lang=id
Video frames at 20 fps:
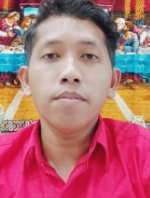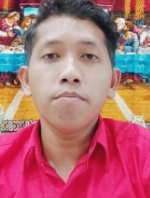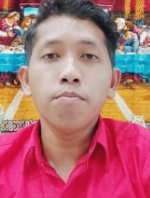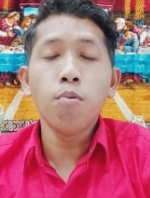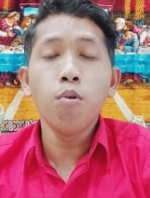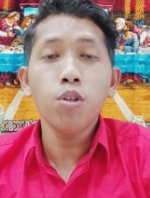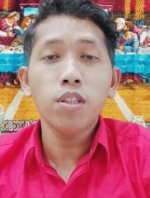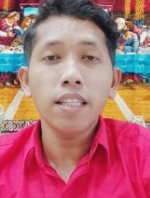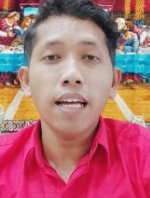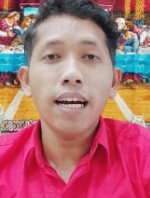
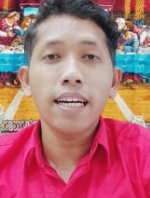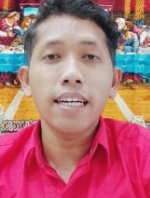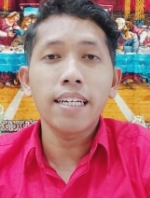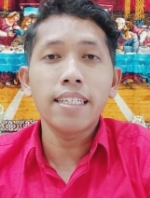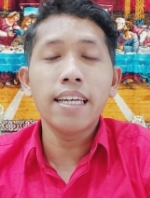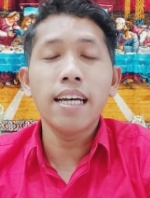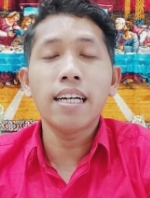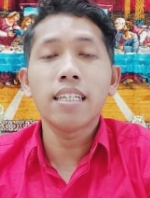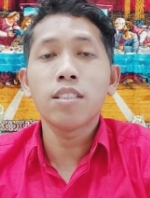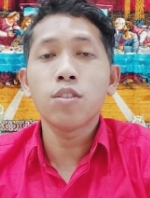buta
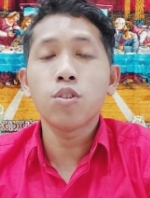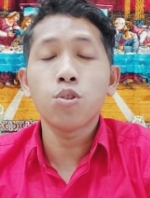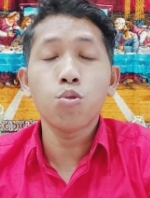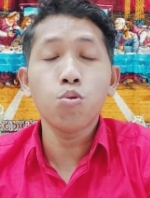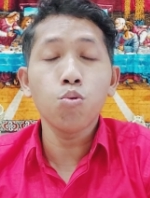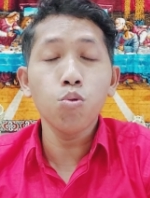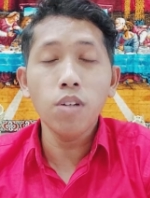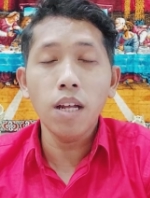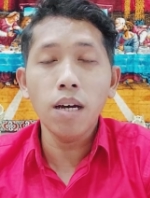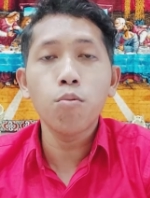yang
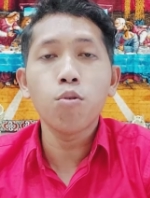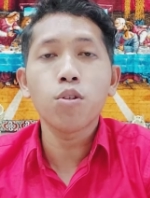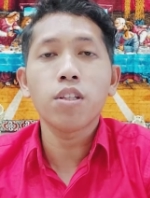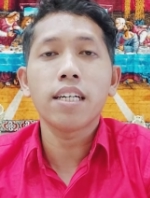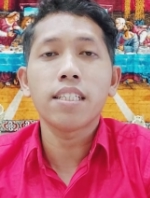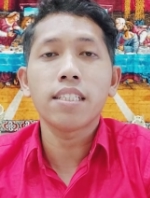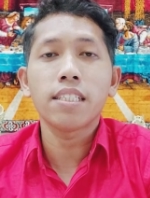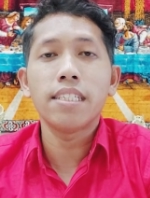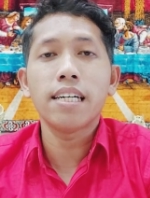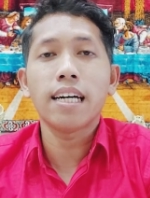sudah buta
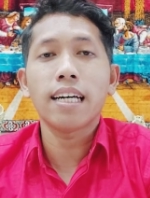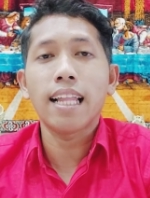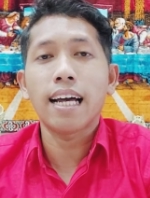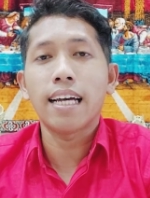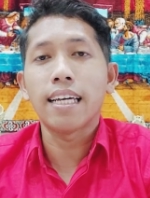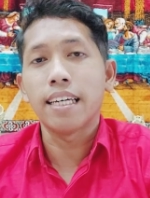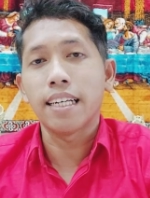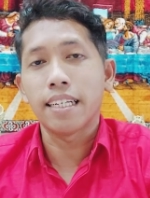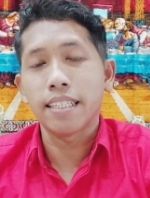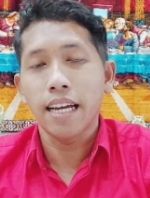sejak
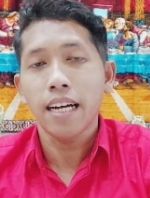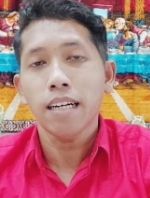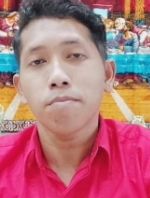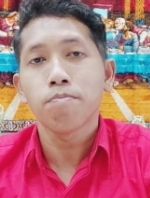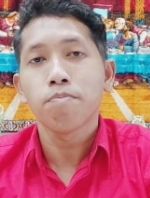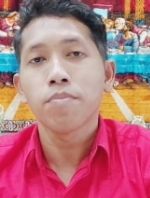lahirnya,